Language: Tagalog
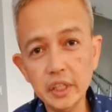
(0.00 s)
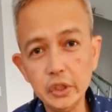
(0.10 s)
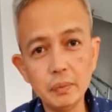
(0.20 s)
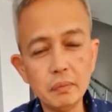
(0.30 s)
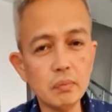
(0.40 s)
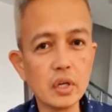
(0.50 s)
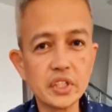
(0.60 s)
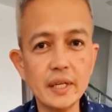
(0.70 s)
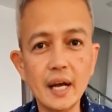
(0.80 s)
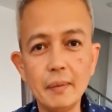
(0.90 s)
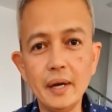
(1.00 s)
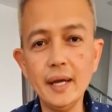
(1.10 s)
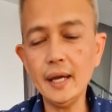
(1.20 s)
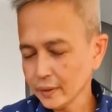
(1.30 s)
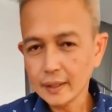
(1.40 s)
Hindi ito mabubuksan ng
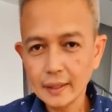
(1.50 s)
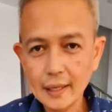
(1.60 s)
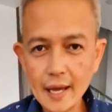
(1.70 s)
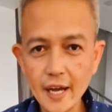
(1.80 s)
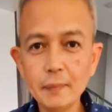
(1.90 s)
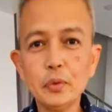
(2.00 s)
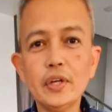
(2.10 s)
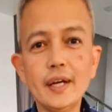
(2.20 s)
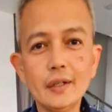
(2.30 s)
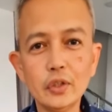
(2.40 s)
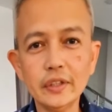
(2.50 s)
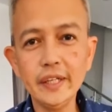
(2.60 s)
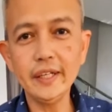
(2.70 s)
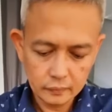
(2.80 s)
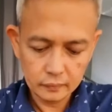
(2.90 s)
kamay. Kailangan po ng
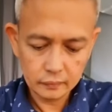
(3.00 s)
gunting.